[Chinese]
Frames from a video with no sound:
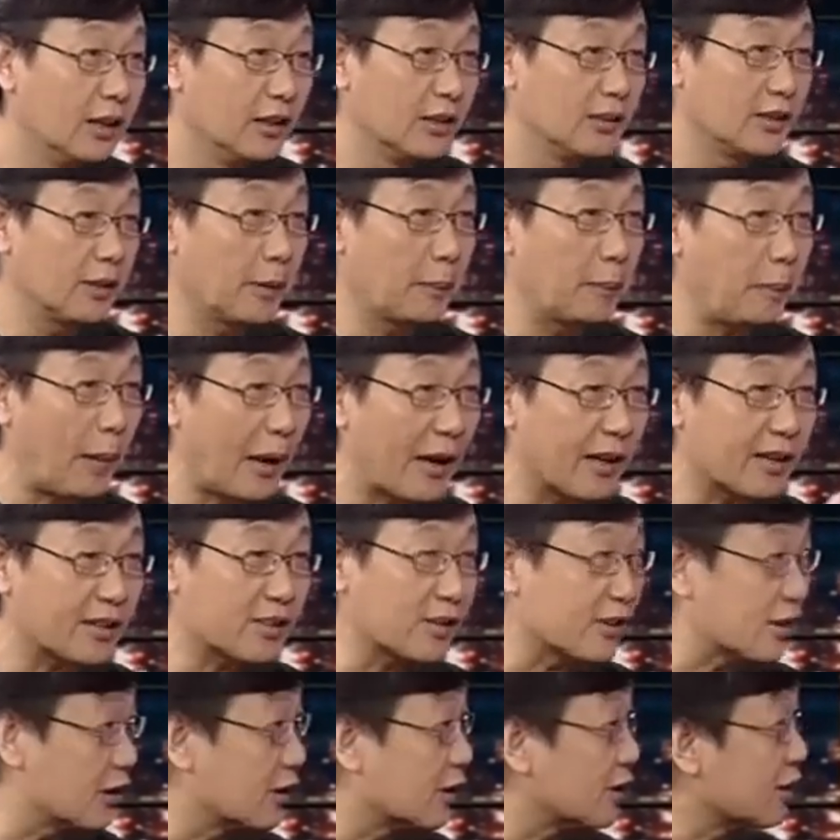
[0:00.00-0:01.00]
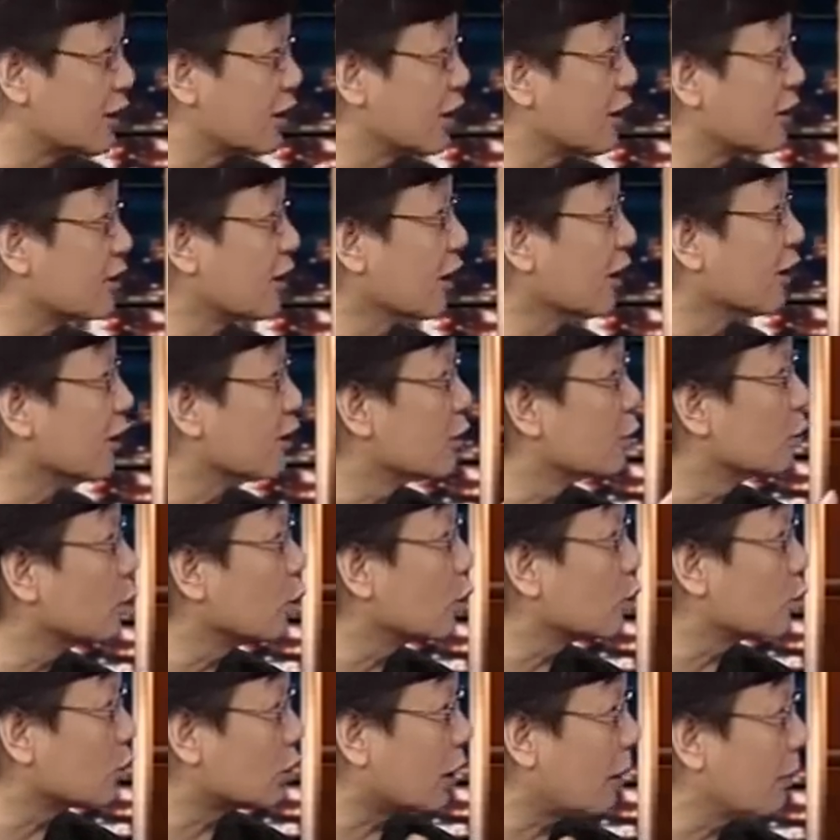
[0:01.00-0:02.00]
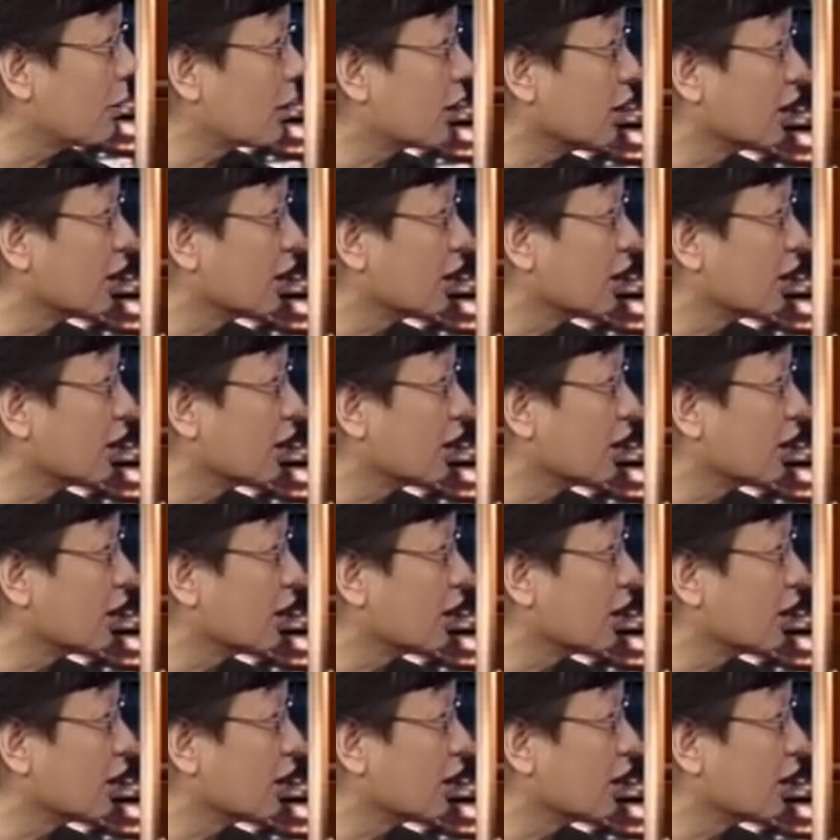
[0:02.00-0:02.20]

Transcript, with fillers: 这八个十个人车上人多数，他们可